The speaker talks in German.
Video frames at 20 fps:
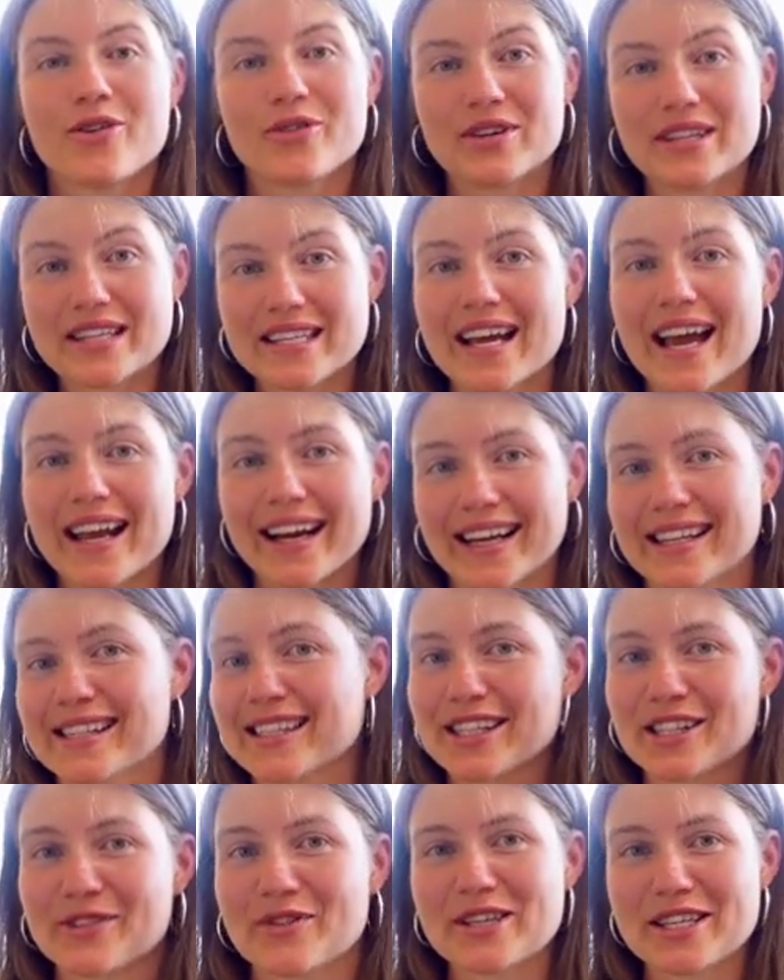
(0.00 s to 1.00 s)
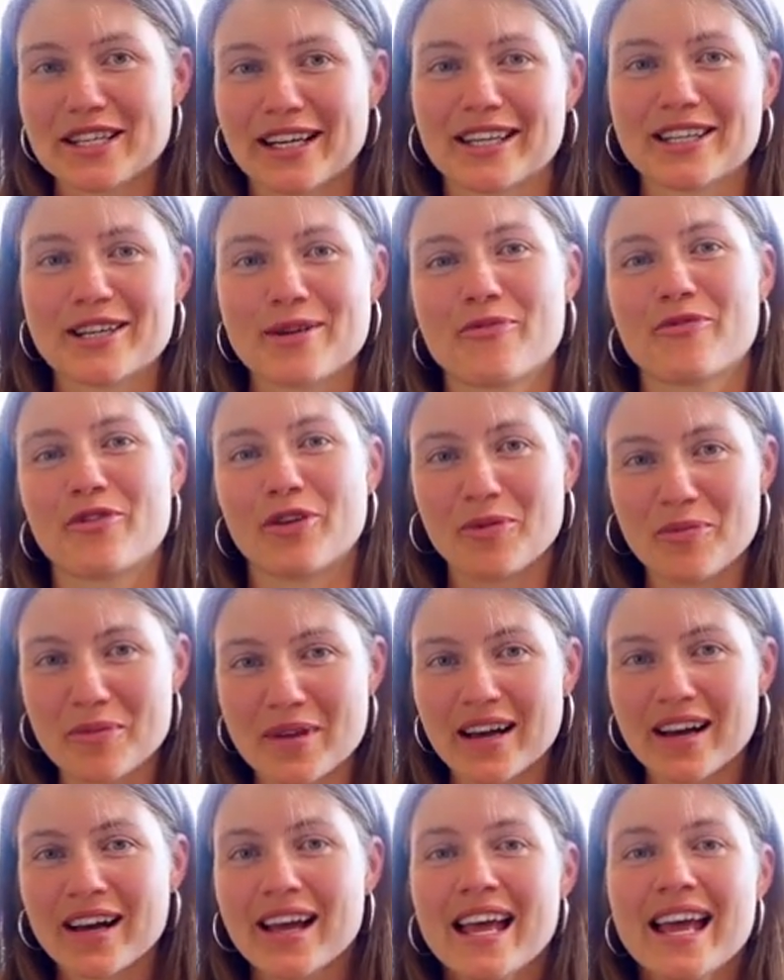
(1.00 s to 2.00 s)
Und hier ein ganz, ganz wichtiger Tipp von
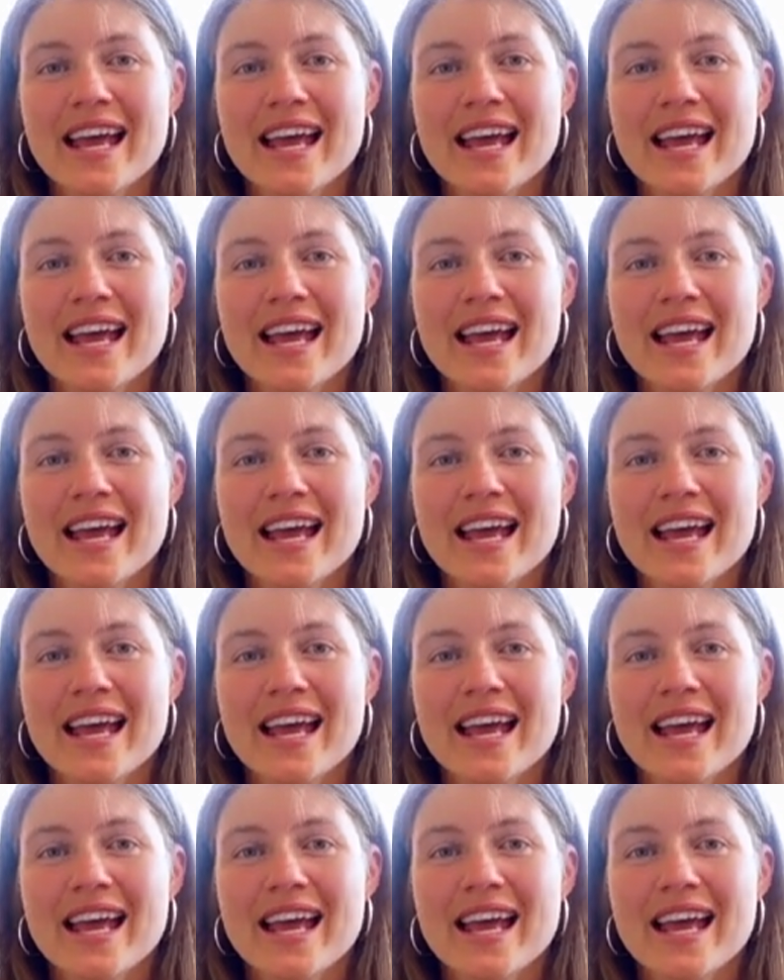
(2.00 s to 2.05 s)
mir.